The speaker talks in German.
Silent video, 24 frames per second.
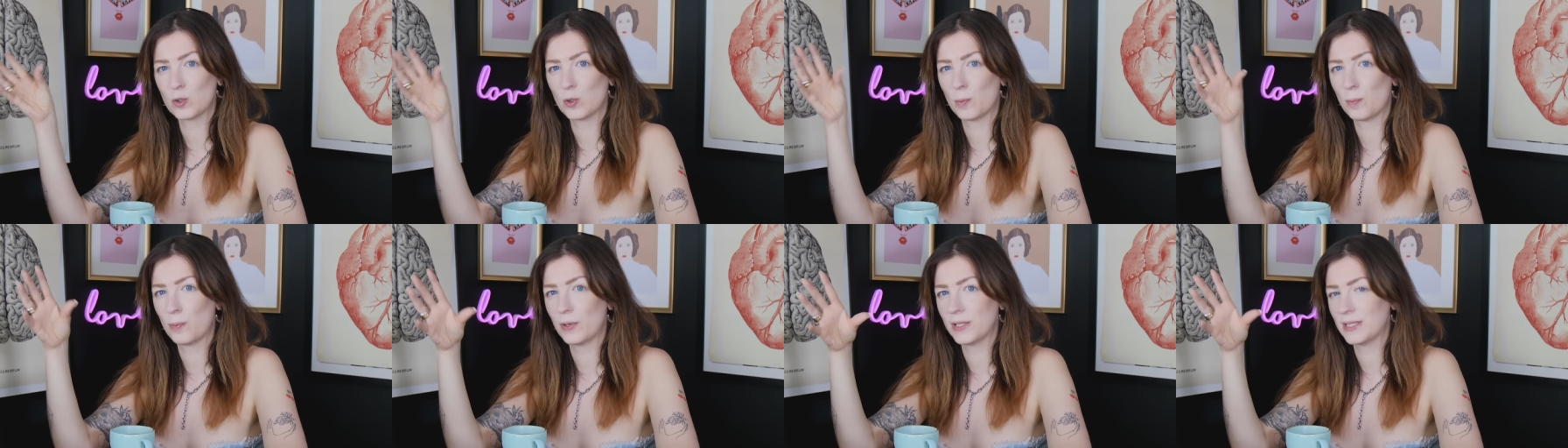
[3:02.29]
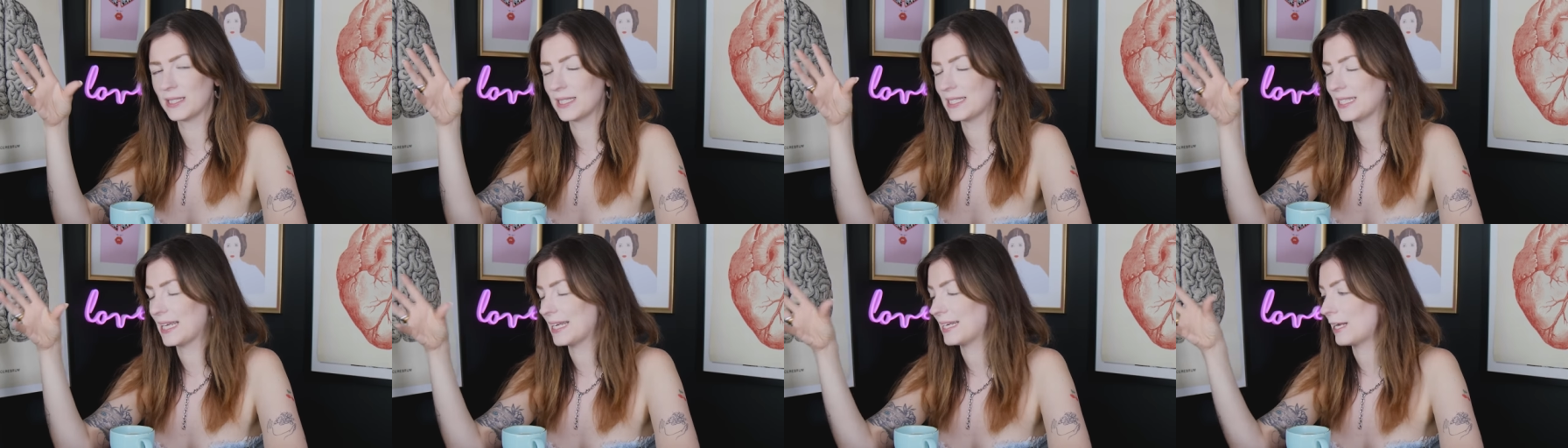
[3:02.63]
zur
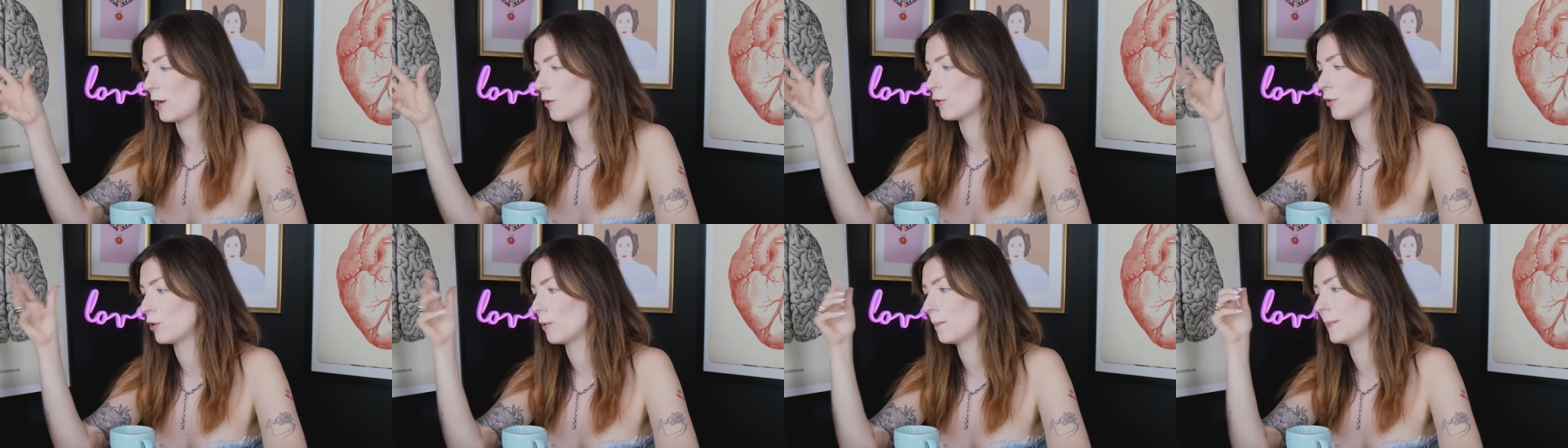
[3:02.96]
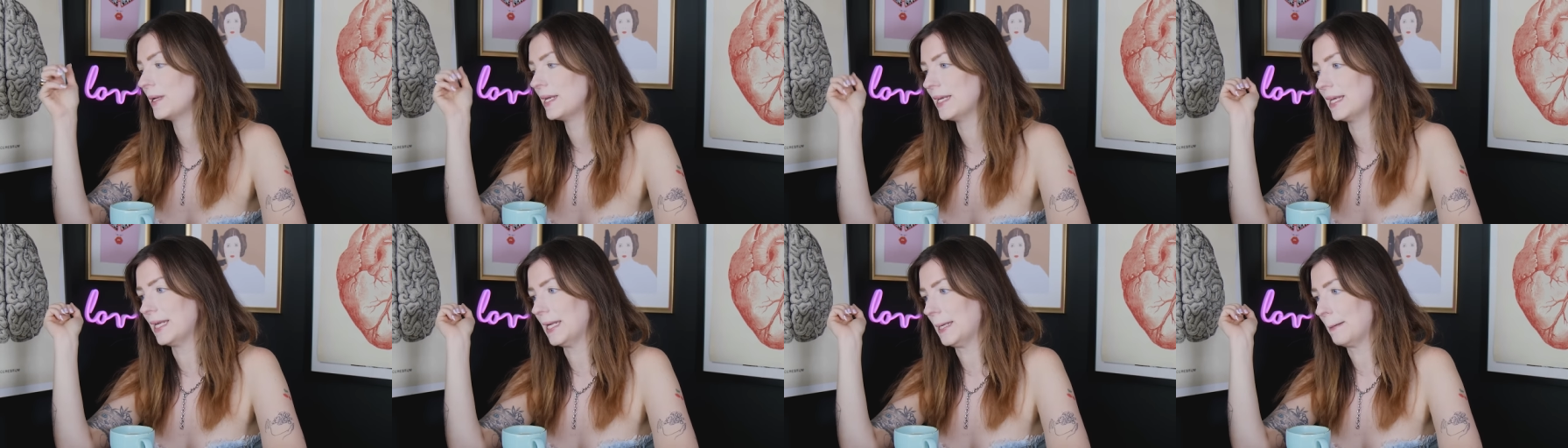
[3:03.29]
Princess hat, auch noch
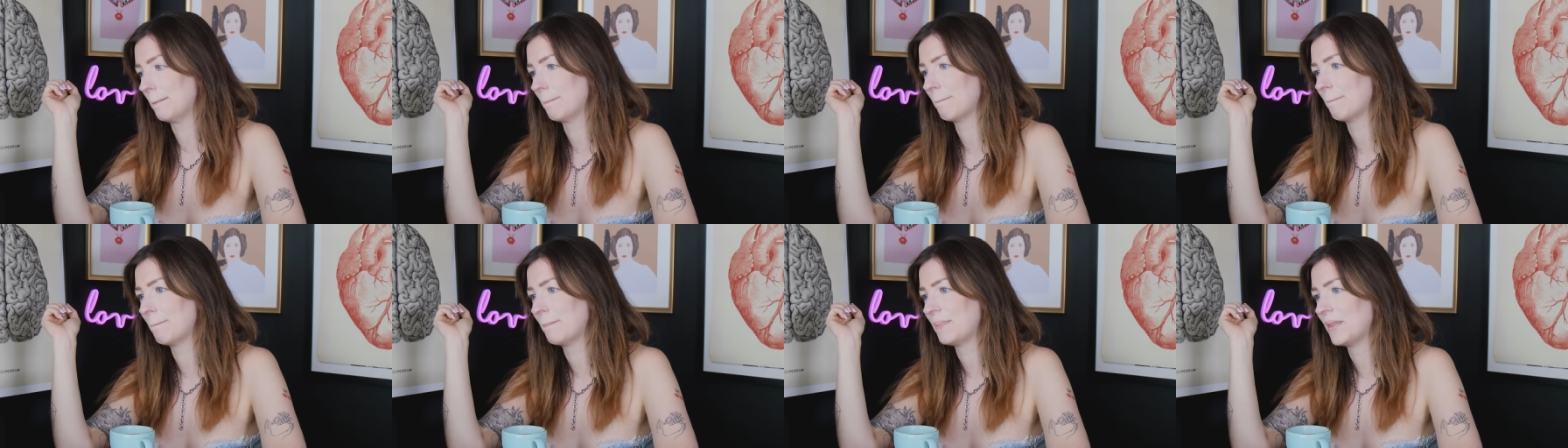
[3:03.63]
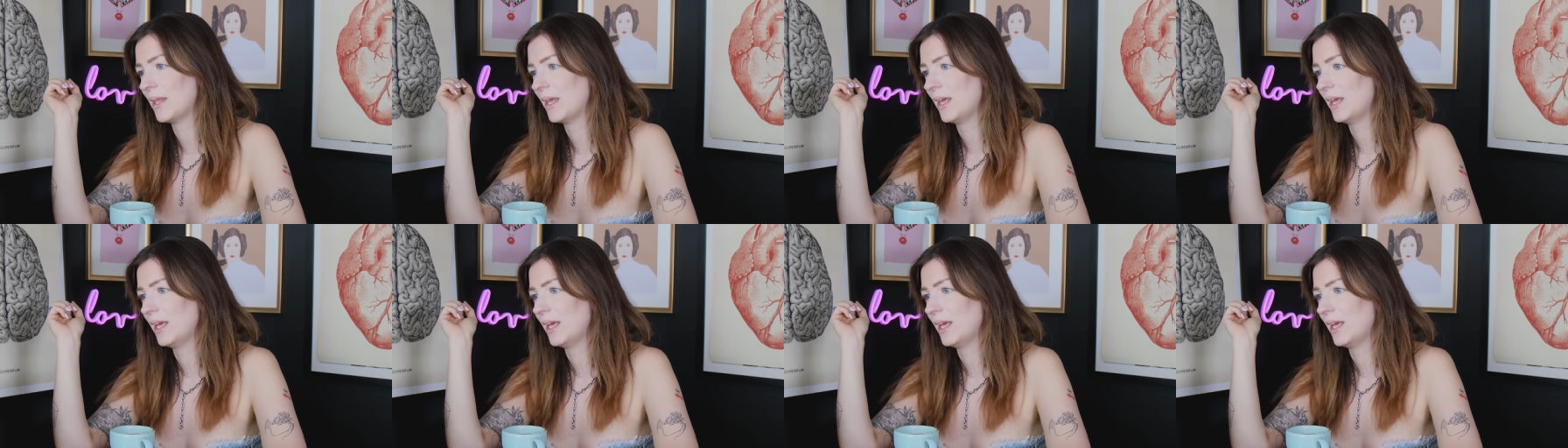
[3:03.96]
mitnehmen.